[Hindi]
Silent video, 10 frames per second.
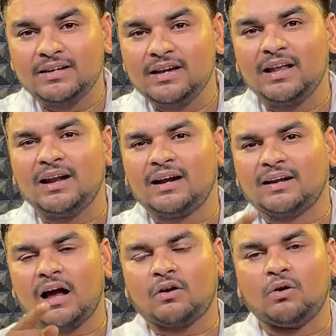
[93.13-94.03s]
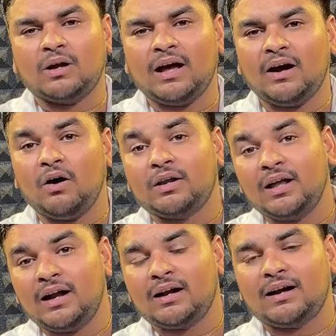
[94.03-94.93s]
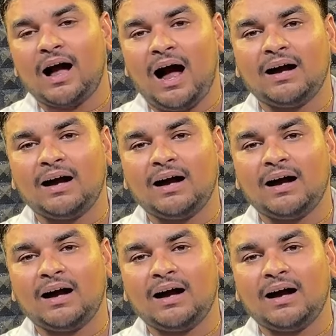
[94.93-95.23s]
ये लड़का कौन है और ये लड़का